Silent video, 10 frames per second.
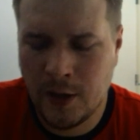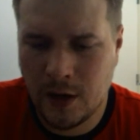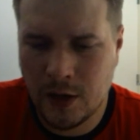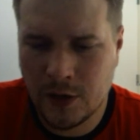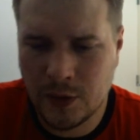
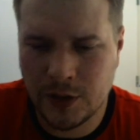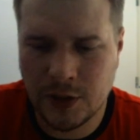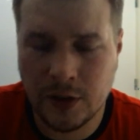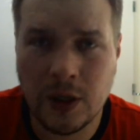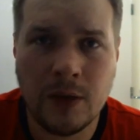e,
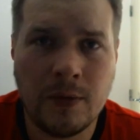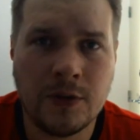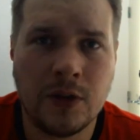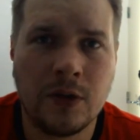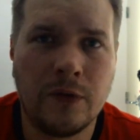słuchajcie, no ja nie mam
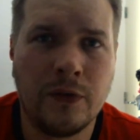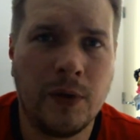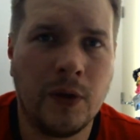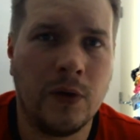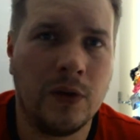żadnego
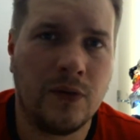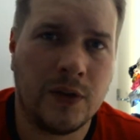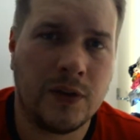feedbacku od Was,